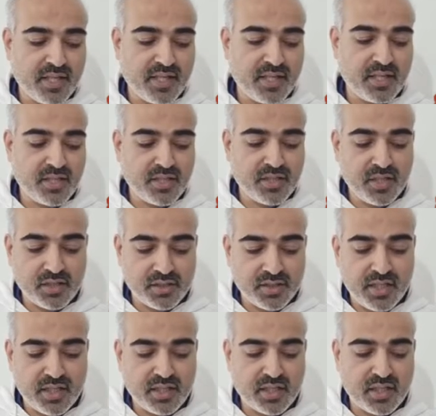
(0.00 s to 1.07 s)
మనకు ఇంత
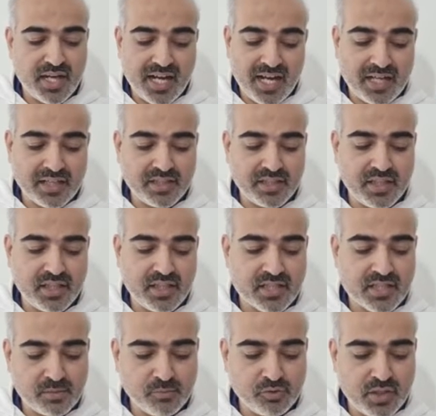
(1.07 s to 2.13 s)
జ్ఞానం
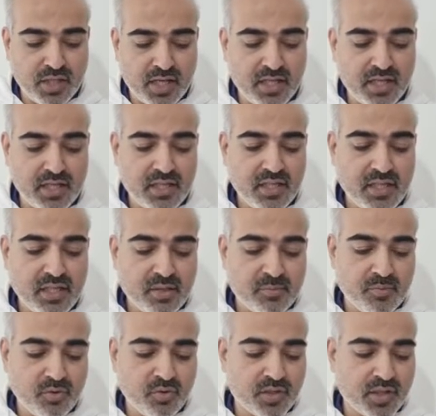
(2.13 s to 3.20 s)
చెప్పినటువంటి
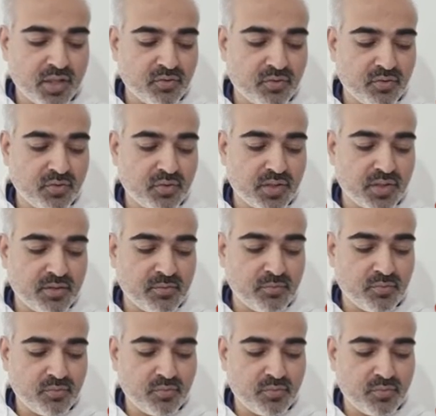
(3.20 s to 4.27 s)
పరమాత్మ పైన
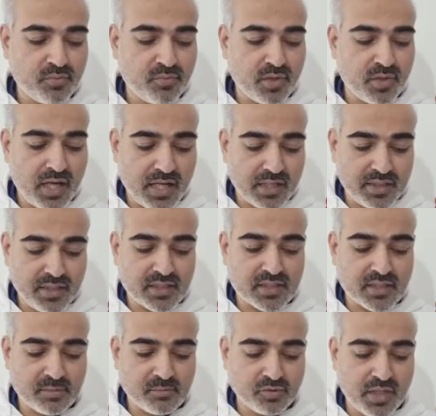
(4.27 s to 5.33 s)
యాటిట్యూడ్గా
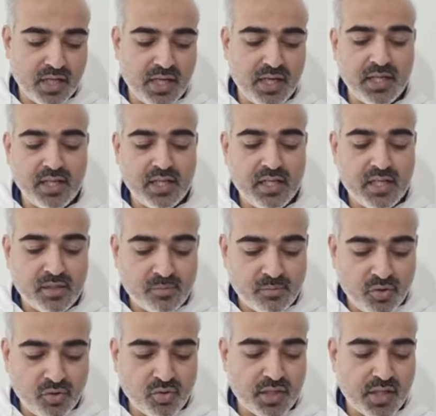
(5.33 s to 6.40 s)
ఆయనకు మనం
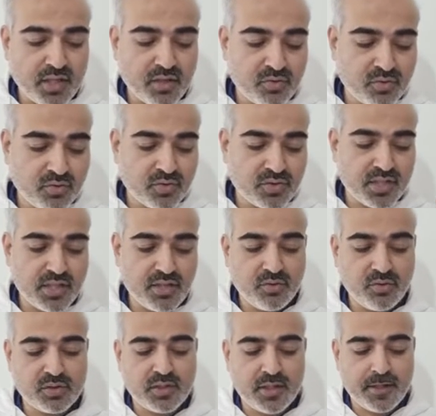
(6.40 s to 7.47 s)
చాలా ధర చాలా
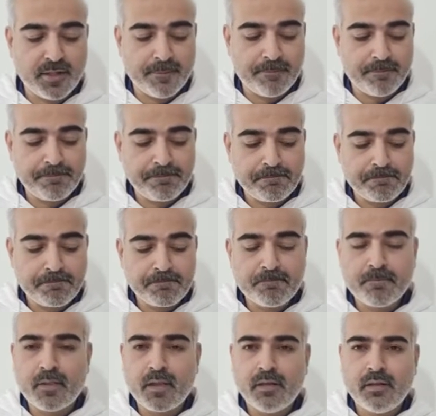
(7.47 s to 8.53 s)
ధన్యవాదాలు
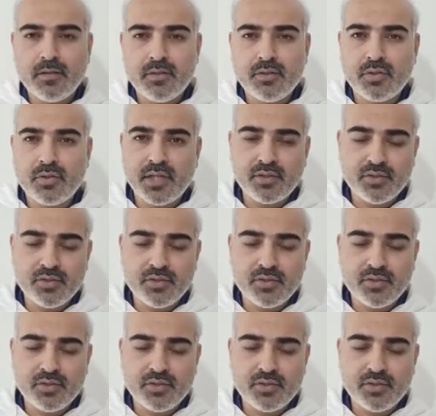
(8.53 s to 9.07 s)
చెప్తూనే ఉండాలి